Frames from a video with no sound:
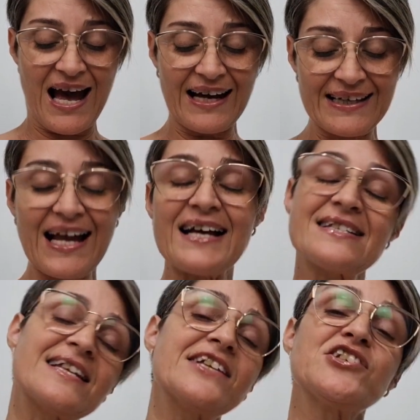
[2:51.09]
a
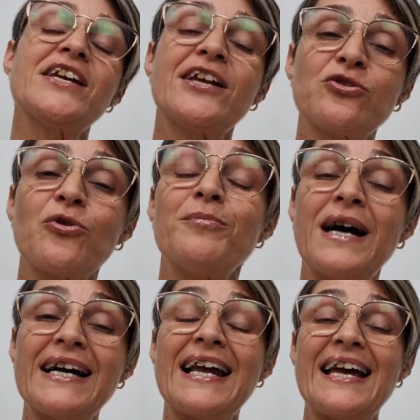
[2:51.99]
graça de
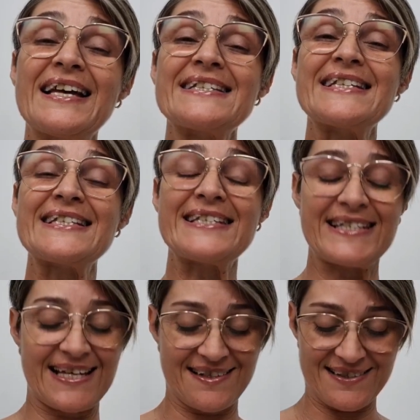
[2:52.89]
retomar a essa
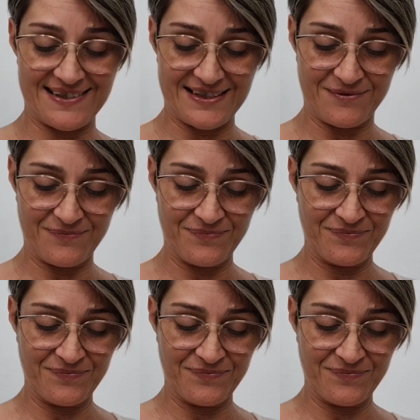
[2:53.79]
essência,